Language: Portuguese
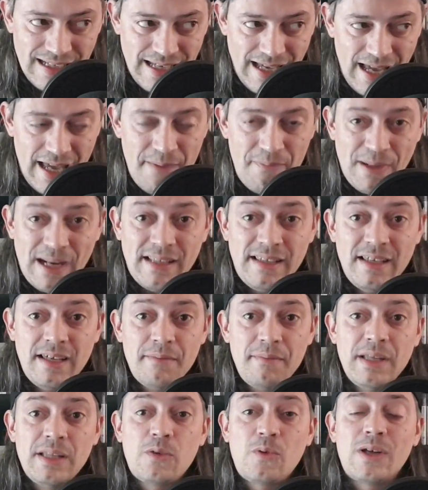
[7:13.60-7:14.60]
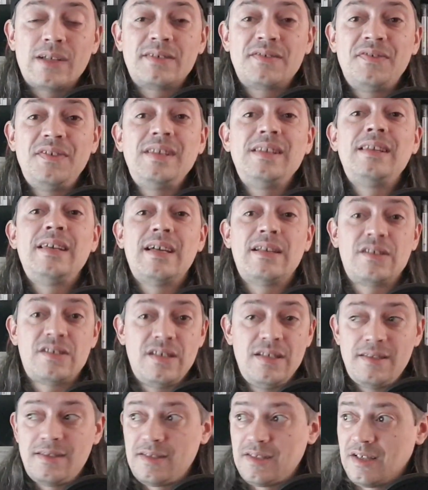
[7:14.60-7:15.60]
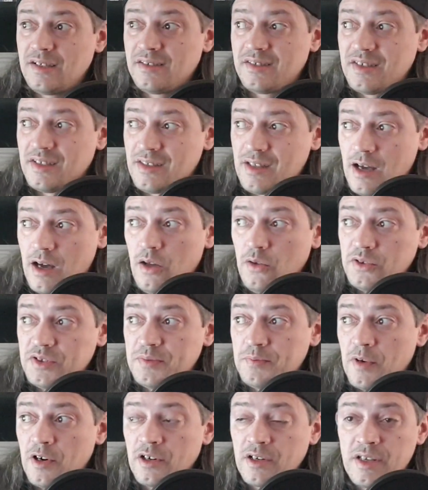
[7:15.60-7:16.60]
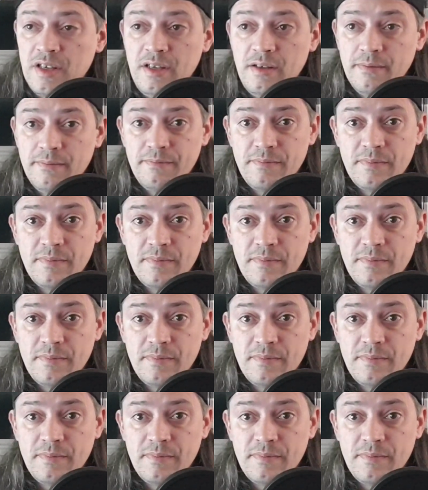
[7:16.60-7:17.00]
Em praticamente quase 20 anos de existência da House Markey,